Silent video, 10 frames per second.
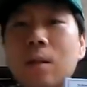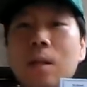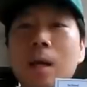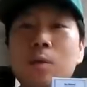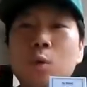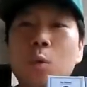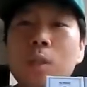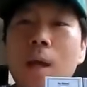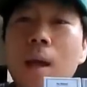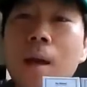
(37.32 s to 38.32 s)
일단은 이게
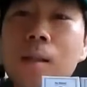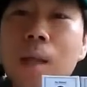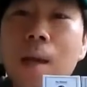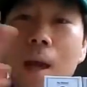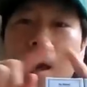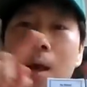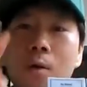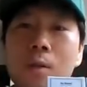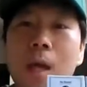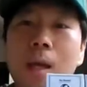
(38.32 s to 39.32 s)
총 3개
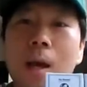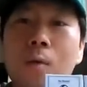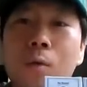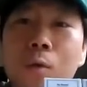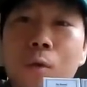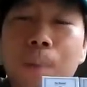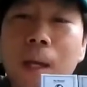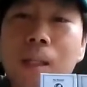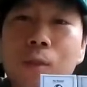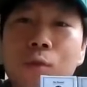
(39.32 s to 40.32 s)
3개 3개로
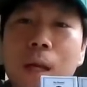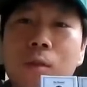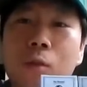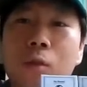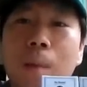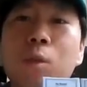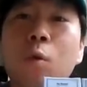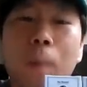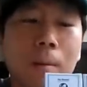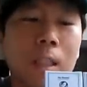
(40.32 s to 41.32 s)
패키지로 돼 있어서
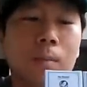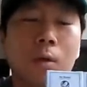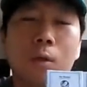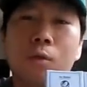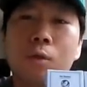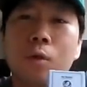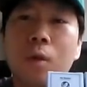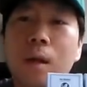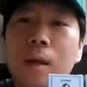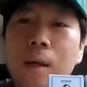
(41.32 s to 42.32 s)

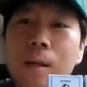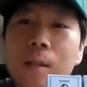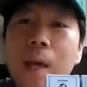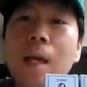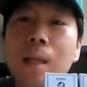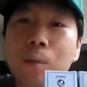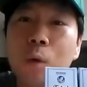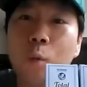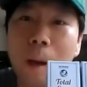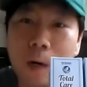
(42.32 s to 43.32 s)
3,580원이고 3개
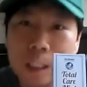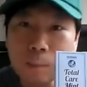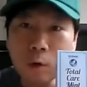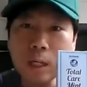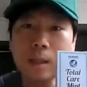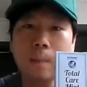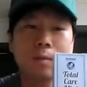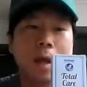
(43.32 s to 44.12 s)
3,580원이기